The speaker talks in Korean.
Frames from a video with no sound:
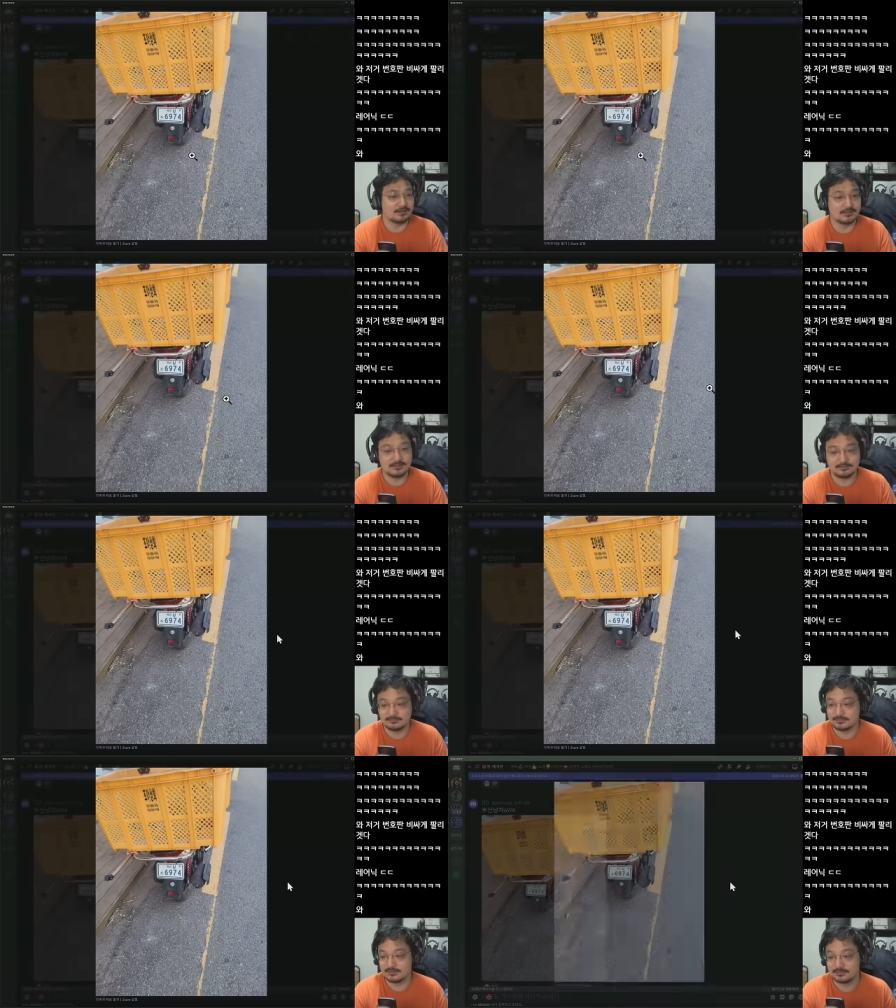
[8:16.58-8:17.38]
예,
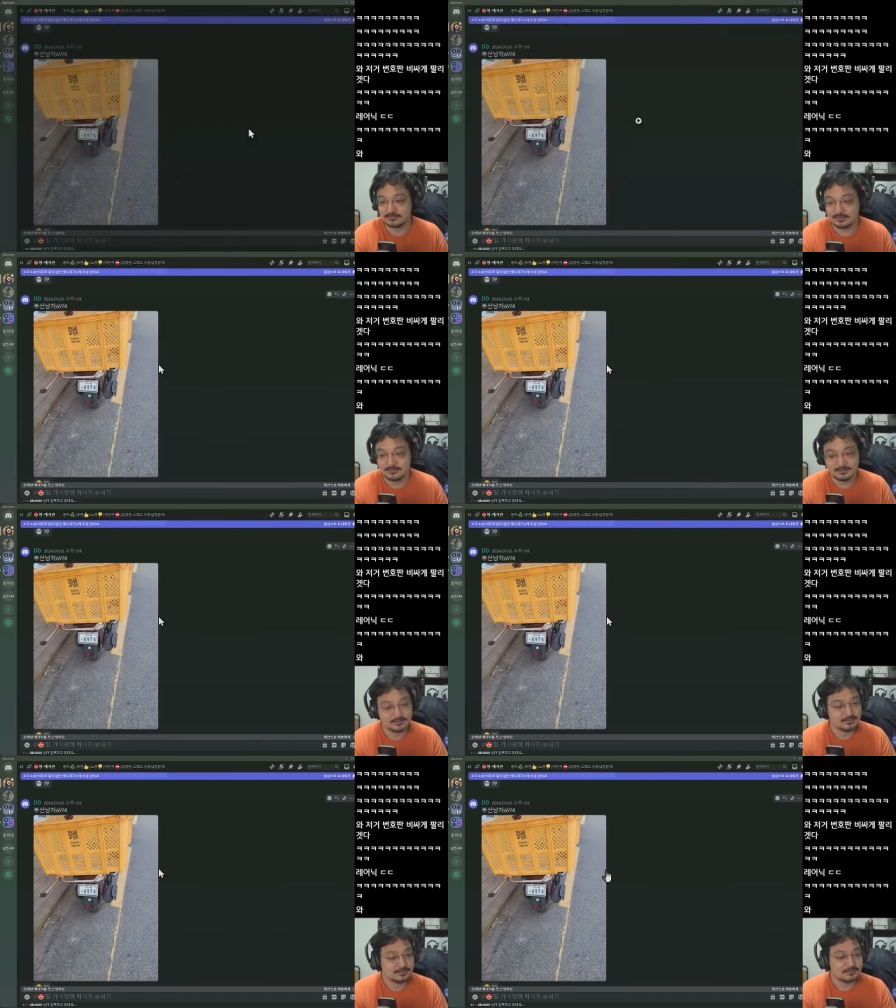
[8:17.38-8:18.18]
네.
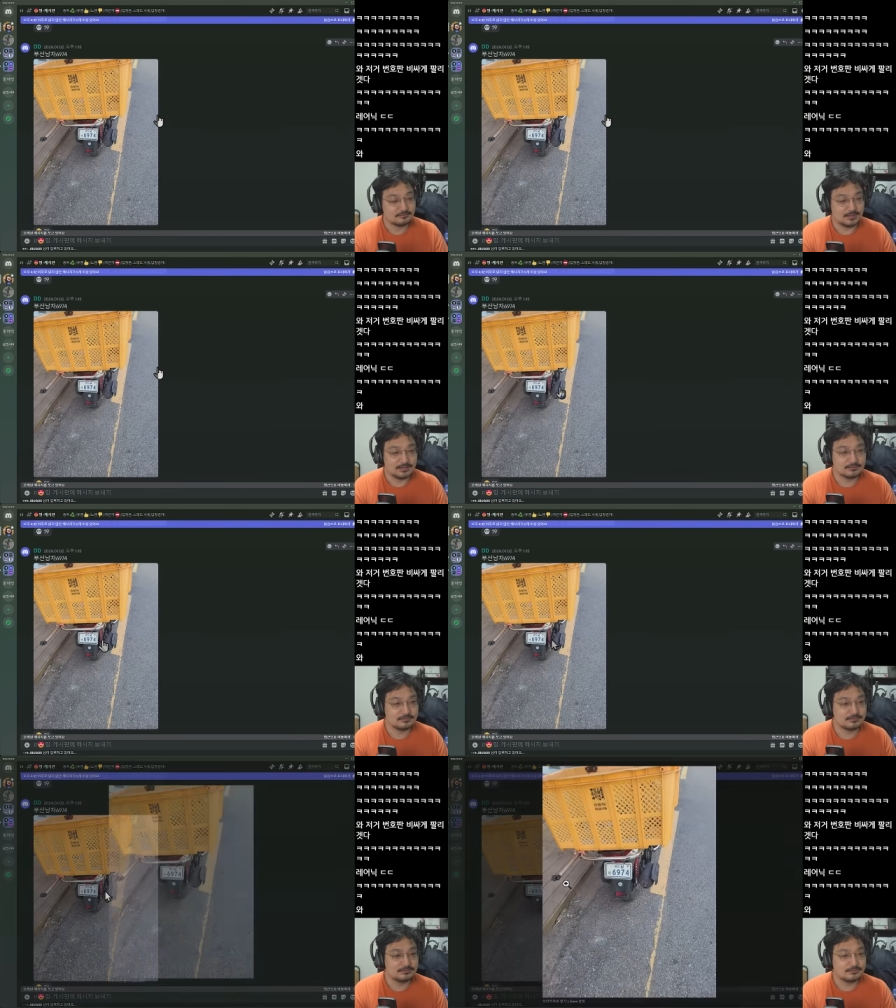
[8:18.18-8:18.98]
와, 이거 음,